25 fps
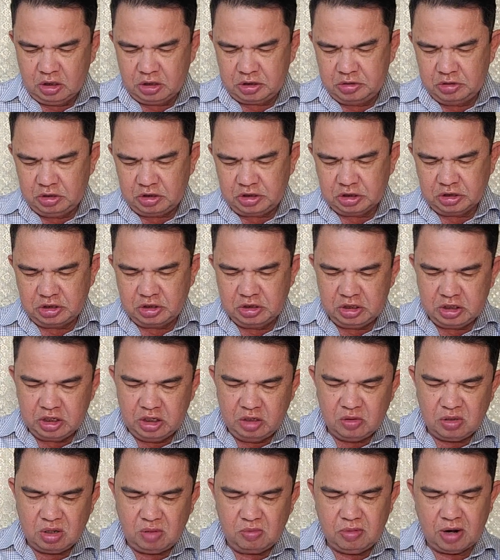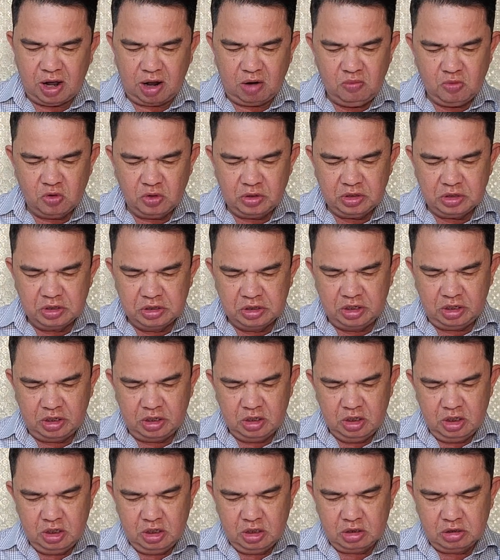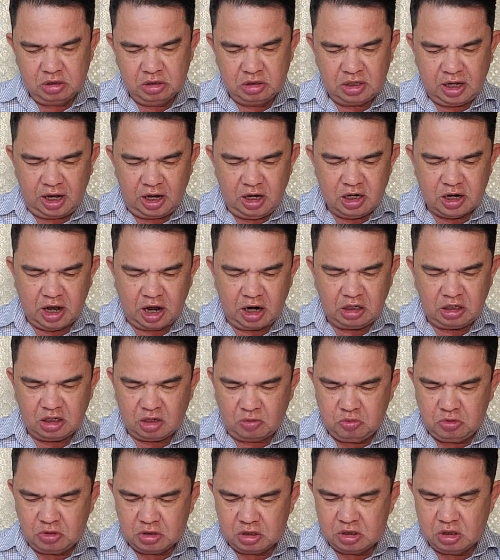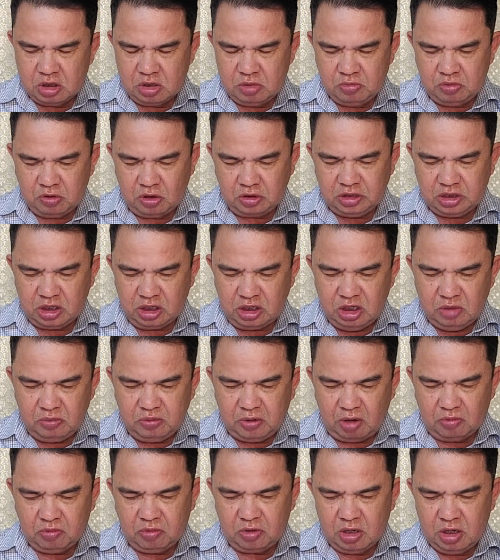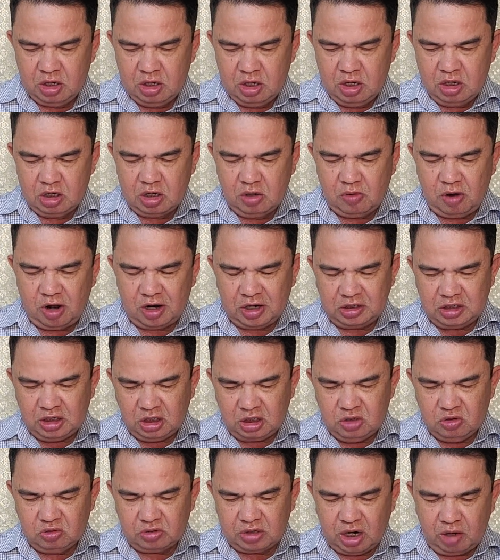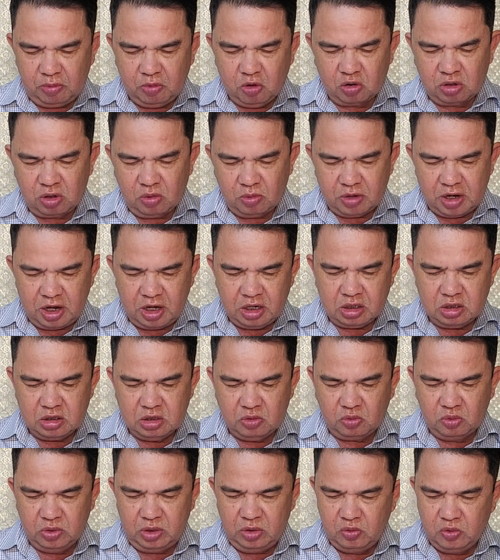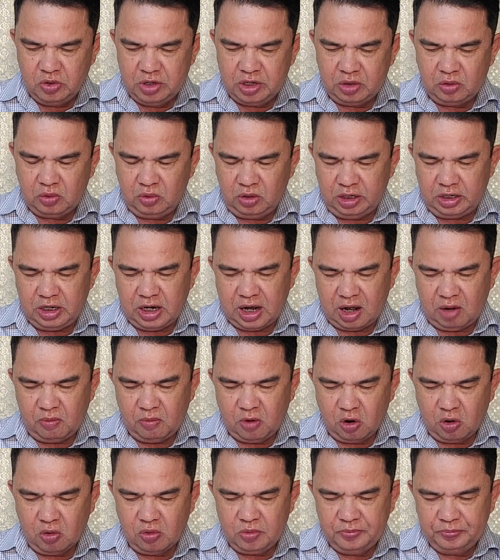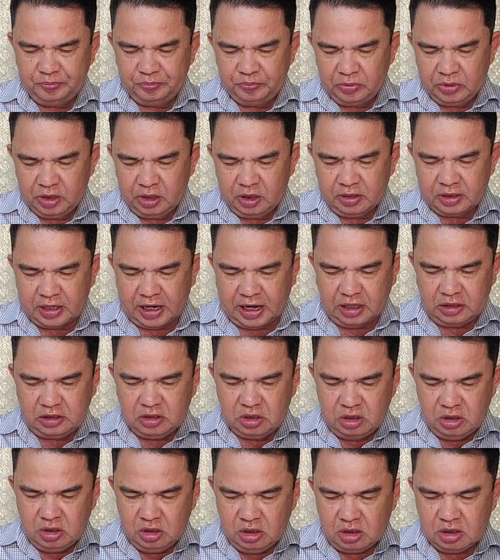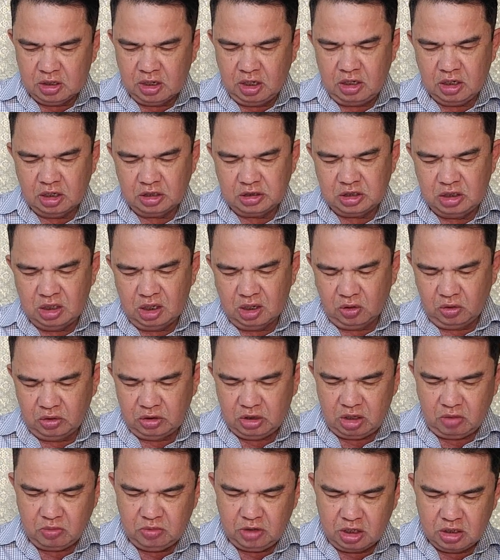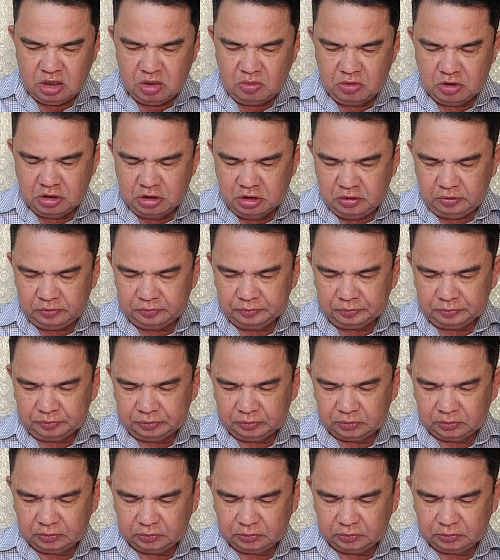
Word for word: À, trước sự chứng kiến của đông đảo mọi người, Thượng tá Đặng Trọng Cương, Phó Chánh Văn phòng, Cơ quan Cảnh sát điều tra Bộ Công an được ủy quyền của lãnh đạo bộ đã chính thức gửi lời xin lỗi tới ông Lân ông Hướng.